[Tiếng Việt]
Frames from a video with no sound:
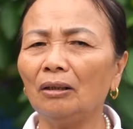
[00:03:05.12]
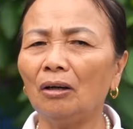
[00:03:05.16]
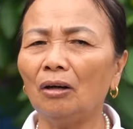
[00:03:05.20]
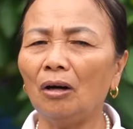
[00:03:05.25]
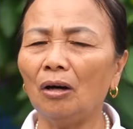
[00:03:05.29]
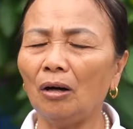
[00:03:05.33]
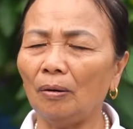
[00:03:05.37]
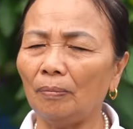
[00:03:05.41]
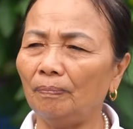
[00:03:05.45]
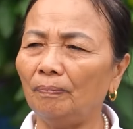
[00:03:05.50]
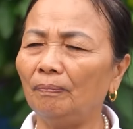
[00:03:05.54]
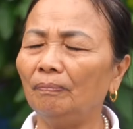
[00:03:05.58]

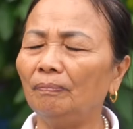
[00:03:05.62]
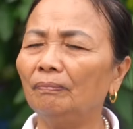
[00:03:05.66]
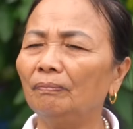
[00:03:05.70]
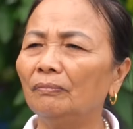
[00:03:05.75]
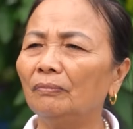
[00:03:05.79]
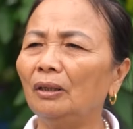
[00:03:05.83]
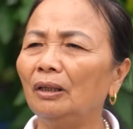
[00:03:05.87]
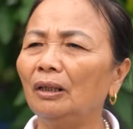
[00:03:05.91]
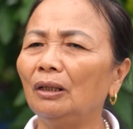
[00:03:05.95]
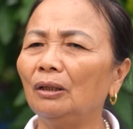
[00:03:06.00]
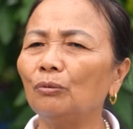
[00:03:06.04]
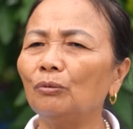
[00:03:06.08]
họp
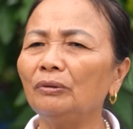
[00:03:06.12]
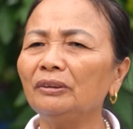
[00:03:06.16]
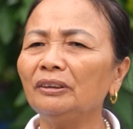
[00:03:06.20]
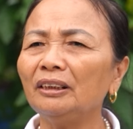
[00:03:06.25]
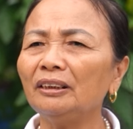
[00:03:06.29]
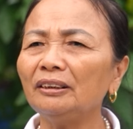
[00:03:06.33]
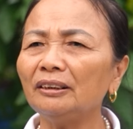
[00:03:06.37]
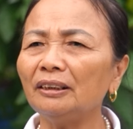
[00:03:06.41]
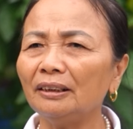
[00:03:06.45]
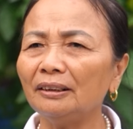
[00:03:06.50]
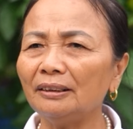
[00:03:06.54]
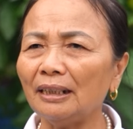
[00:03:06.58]
ờ, của
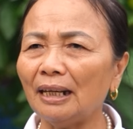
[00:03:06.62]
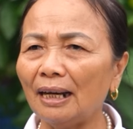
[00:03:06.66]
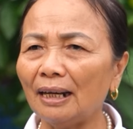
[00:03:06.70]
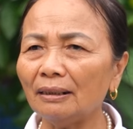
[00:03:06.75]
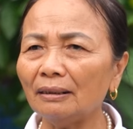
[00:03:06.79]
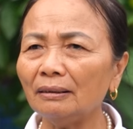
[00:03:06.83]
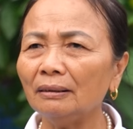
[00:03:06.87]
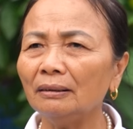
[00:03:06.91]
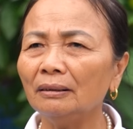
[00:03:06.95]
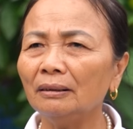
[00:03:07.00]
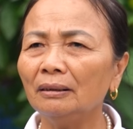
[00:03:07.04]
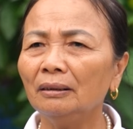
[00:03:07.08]
chương trình
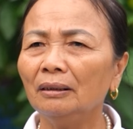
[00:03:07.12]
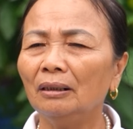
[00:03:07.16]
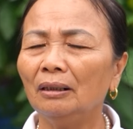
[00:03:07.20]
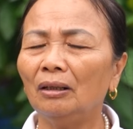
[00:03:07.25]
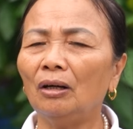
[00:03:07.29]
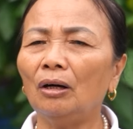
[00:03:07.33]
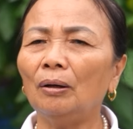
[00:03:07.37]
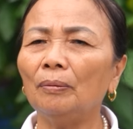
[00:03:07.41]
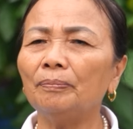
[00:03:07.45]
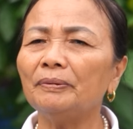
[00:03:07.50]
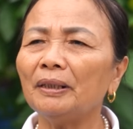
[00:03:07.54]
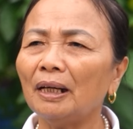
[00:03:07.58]
đảng,
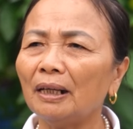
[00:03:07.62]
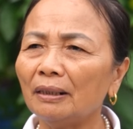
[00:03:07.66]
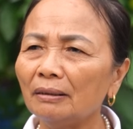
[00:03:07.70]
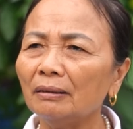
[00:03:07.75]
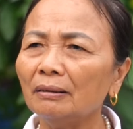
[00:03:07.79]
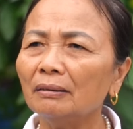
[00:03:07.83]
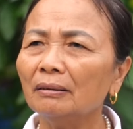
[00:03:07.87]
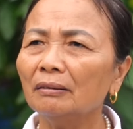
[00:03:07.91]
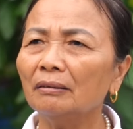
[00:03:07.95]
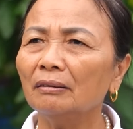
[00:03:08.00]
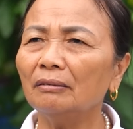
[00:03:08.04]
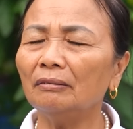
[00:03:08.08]
họp dân
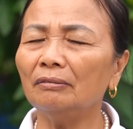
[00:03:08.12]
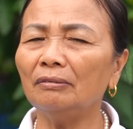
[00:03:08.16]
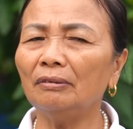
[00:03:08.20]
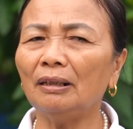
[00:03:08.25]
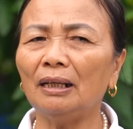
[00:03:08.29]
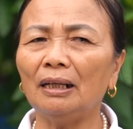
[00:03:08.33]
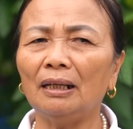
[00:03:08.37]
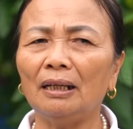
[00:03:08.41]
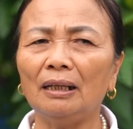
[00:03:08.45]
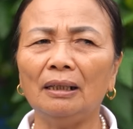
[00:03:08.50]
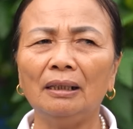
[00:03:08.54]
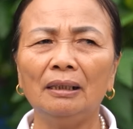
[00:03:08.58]

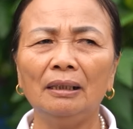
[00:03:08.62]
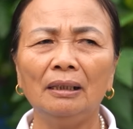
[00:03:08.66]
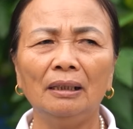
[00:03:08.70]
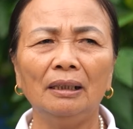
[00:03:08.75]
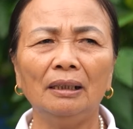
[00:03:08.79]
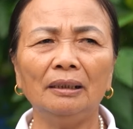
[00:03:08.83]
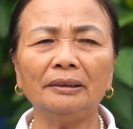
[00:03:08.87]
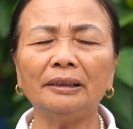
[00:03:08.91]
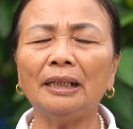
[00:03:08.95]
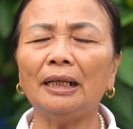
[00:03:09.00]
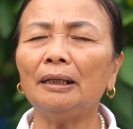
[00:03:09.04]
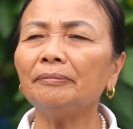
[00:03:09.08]
và
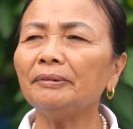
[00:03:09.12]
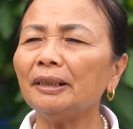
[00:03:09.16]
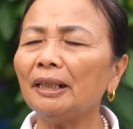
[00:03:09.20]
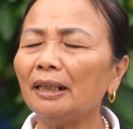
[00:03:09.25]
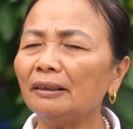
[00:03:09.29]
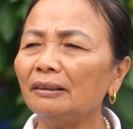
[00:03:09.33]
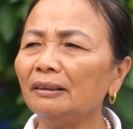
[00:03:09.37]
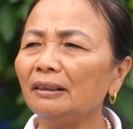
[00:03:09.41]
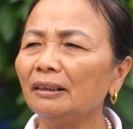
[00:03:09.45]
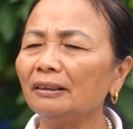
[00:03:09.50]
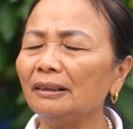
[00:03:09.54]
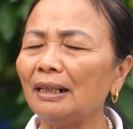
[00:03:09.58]
ờ, xem
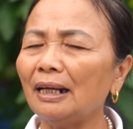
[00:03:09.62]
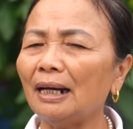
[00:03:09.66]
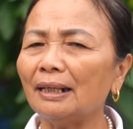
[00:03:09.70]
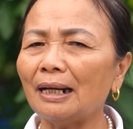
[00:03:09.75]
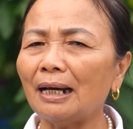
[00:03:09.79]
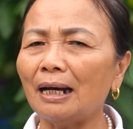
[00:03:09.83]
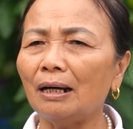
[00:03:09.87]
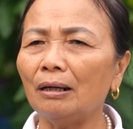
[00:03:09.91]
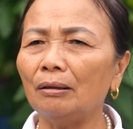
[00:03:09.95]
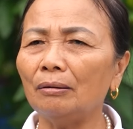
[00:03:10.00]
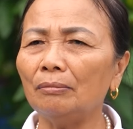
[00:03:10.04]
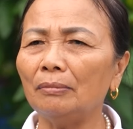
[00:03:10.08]
xét những nhà
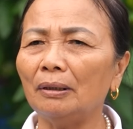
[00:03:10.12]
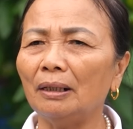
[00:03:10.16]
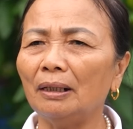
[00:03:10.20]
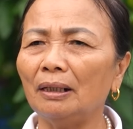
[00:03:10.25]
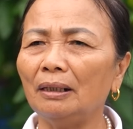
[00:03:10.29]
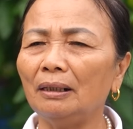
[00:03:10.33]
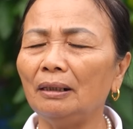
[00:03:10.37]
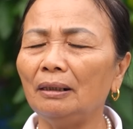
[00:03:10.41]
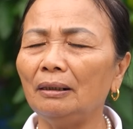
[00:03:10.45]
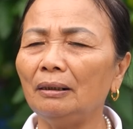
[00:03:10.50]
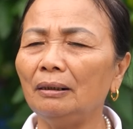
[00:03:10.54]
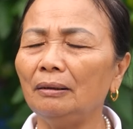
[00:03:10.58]
nào
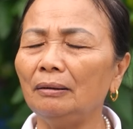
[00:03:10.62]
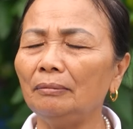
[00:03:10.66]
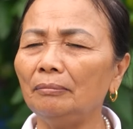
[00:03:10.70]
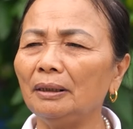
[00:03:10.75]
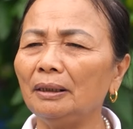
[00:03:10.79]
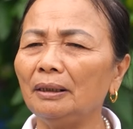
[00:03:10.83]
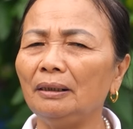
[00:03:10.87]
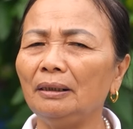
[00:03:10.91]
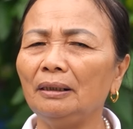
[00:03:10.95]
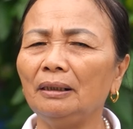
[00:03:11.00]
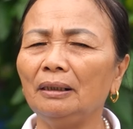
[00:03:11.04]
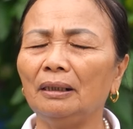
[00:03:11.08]
mà
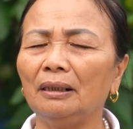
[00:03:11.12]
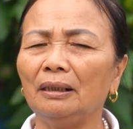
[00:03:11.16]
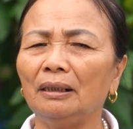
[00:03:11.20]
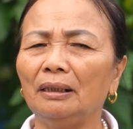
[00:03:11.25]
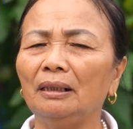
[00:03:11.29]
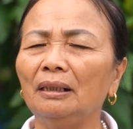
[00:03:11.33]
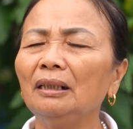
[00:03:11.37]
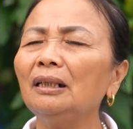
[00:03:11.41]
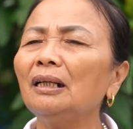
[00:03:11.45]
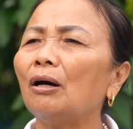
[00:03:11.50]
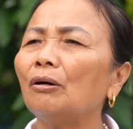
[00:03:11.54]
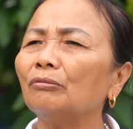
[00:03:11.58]
bị
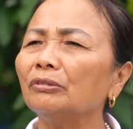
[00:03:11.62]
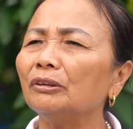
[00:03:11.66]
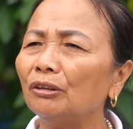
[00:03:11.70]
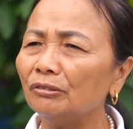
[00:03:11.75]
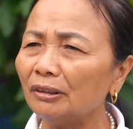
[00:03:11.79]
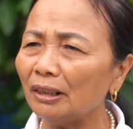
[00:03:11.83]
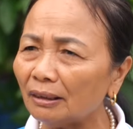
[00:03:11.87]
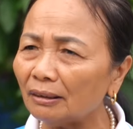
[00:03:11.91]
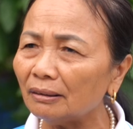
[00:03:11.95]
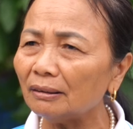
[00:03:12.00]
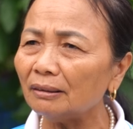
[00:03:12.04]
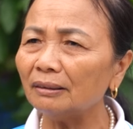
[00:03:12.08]
ờ, hư hỏng
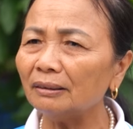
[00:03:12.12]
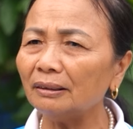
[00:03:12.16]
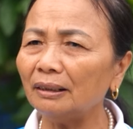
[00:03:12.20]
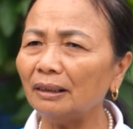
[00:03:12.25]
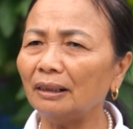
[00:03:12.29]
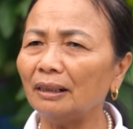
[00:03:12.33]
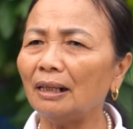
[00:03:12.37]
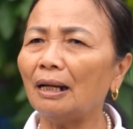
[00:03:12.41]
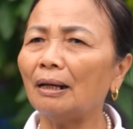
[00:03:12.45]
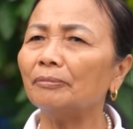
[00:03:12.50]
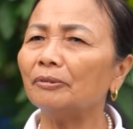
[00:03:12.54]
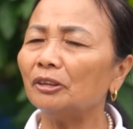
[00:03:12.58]
nhiều nhất
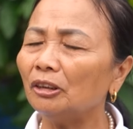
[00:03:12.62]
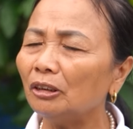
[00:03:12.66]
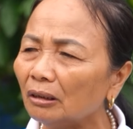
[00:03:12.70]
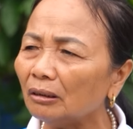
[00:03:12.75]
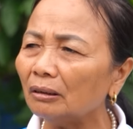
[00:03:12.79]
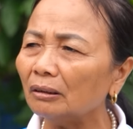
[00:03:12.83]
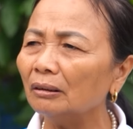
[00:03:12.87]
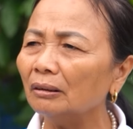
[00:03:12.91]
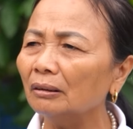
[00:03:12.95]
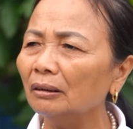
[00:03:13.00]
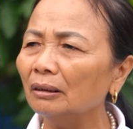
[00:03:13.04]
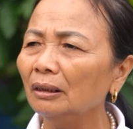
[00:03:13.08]
thì làm trước.
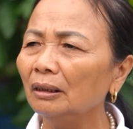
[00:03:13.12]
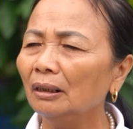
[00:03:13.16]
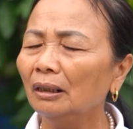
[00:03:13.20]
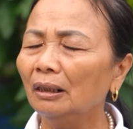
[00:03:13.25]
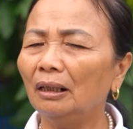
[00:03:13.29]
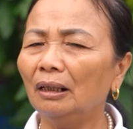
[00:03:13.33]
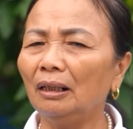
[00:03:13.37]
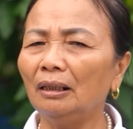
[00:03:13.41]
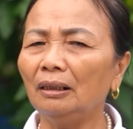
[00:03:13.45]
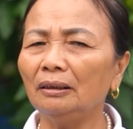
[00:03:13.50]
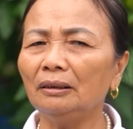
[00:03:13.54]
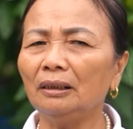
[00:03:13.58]

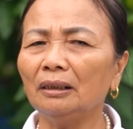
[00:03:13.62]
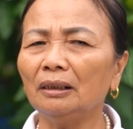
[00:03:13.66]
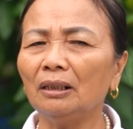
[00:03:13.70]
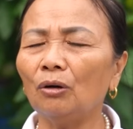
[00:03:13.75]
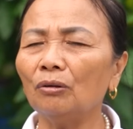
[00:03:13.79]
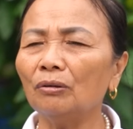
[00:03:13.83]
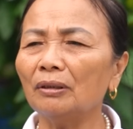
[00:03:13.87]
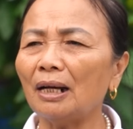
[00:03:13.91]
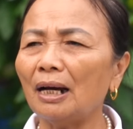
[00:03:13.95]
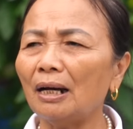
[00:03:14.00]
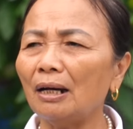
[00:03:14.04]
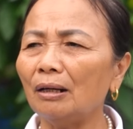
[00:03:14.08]
Những
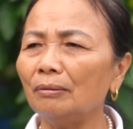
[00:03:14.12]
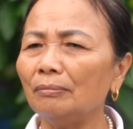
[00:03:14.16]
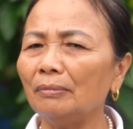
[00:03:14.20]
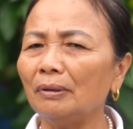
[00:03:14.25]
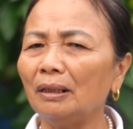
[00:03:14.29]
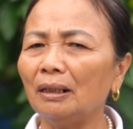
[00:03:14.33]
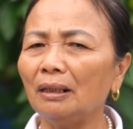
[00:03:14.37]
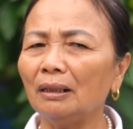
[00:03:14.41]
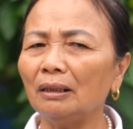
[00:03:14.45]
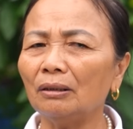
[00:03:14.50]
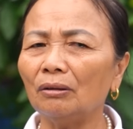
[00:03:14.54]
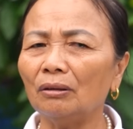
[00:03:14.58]
hộ nào
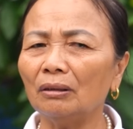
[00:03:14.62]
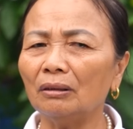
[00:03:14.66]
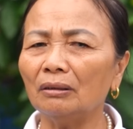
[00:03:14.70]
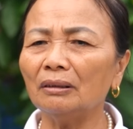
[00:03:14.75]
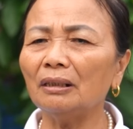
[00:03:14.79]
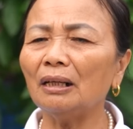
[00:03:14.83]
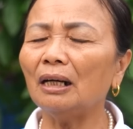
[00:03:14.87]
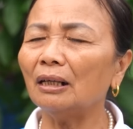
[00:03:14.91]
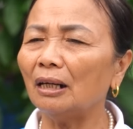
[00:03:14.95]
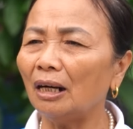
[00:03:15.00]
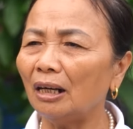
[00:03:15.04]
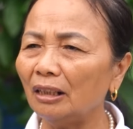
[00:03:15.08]
mà
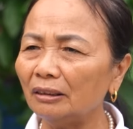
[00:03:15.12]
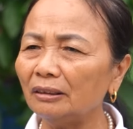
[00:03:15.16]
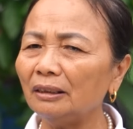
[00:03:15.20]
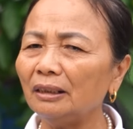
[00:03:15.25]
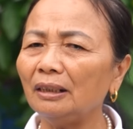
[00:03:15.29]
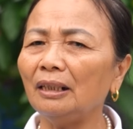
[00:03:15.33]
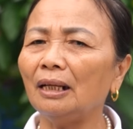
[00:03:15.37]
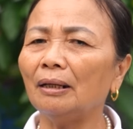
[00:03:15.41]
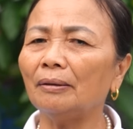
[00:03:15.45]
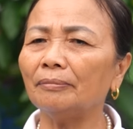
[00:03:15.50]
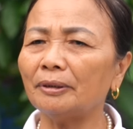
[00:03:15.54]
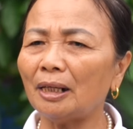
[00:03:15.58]
còn đỡ hơn
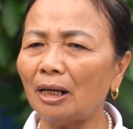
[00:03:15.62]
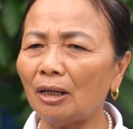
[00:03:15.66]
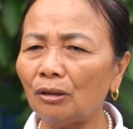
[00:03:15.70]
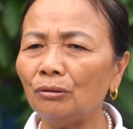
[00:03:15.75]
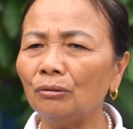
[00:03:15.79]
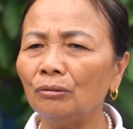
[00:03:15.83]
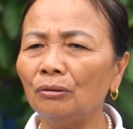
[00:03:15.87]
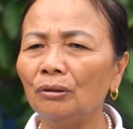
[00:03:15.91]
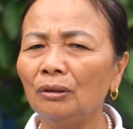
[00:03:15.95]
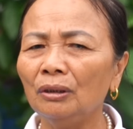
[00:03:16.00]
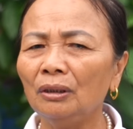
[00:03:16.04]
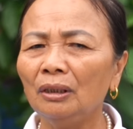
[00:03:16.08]
thì làm
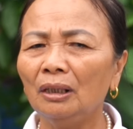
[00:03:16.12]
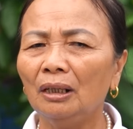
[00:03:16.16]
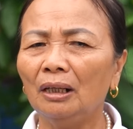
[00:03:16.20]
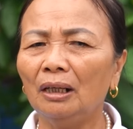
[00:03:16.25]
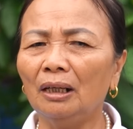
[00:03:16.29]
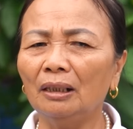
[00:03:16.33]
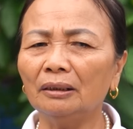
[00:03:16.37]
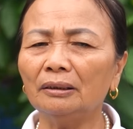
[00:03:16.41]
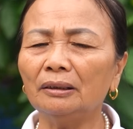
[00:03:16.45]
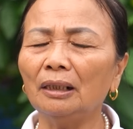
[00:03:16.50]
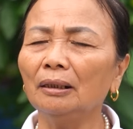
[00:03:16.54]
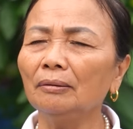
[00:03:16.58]
sau.
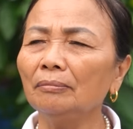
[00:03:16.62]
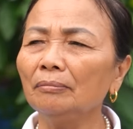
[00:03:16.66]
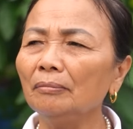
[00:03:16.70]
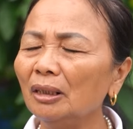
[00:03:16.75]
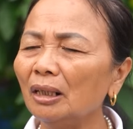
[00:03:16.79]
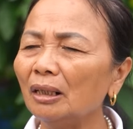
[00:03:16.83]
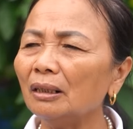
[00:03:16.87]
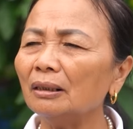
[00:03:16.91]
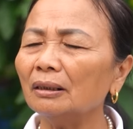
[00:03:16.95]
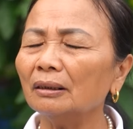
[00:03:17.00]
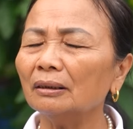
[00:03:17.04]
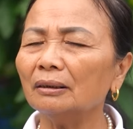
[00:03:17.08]
Từng
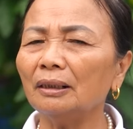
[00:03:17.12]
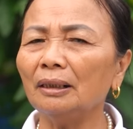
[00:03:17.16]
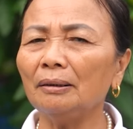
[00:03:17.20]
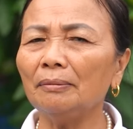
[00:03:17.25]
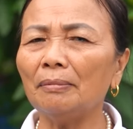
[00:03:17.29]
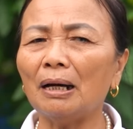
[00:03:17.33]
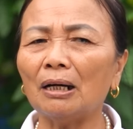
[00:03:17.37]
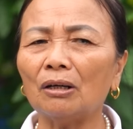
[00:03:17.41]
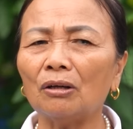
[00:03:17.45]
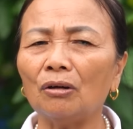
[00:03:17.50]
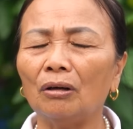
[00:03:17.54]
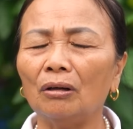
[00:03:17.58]
bước thì
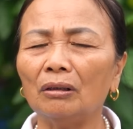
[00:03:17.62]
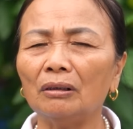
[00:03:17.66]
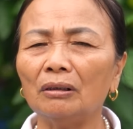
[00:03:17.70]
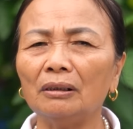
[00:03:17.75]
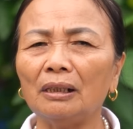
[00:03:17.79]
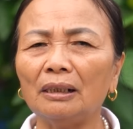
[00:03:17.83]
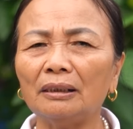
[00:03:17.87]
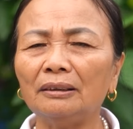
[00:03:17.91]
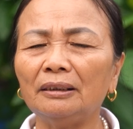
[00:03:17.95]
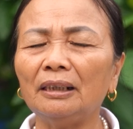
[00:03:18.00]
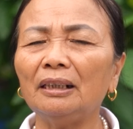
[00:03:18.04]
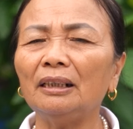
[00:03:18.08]
bà
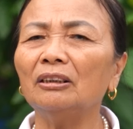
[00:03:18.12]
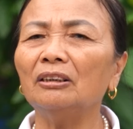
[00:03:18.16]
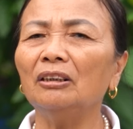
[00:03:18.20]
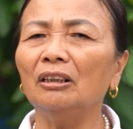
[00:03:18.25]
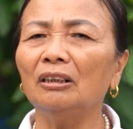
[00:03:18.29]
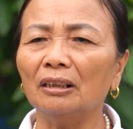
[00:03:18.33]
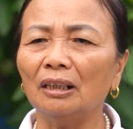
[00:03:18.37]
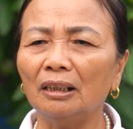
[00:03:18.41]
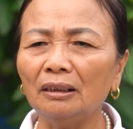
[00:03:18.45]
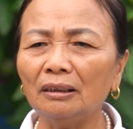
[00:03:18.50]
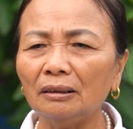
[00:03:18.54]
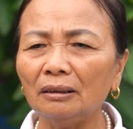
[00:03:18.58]
con rất chỉ là
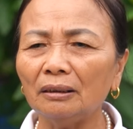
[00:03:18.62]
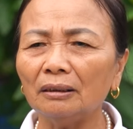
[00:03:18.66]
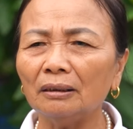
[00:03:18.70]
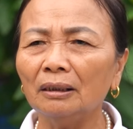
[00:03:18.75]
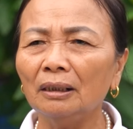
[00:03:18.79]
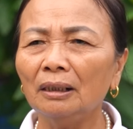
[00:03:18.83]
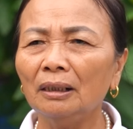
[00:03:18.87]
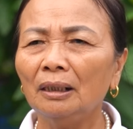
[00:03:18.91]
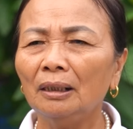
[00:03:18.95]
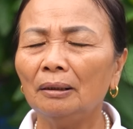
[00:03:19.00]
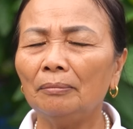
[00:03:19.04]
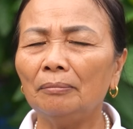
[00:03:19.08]
hưởng ứng.
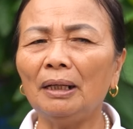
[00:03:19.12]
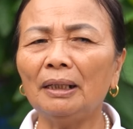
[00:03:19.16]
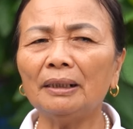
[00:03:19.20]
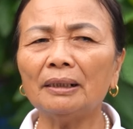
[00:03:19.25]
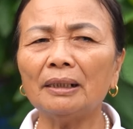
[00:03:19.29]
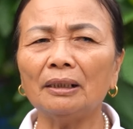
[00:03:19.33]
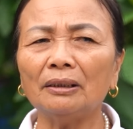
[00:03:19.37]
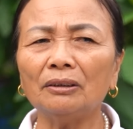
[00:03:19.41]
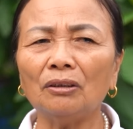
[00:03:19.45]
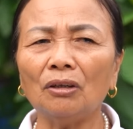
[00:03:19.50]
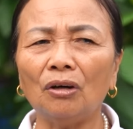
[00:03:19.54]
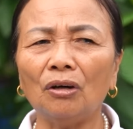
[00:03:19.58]
Bên
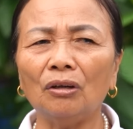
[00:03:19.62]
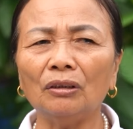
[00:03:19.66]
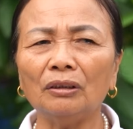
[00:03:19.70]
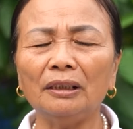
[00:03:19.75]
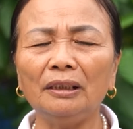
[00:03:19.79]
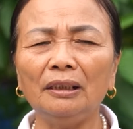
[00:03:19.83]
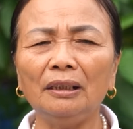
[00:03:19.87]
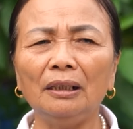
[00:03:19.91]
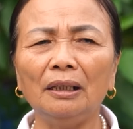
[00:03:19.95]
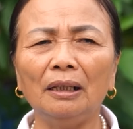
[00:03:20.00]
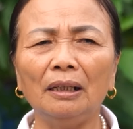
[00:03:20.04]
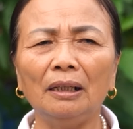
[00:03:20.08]
cạnh đó
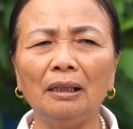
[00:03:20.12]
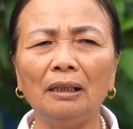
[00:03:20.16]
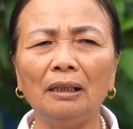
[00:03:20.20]
thì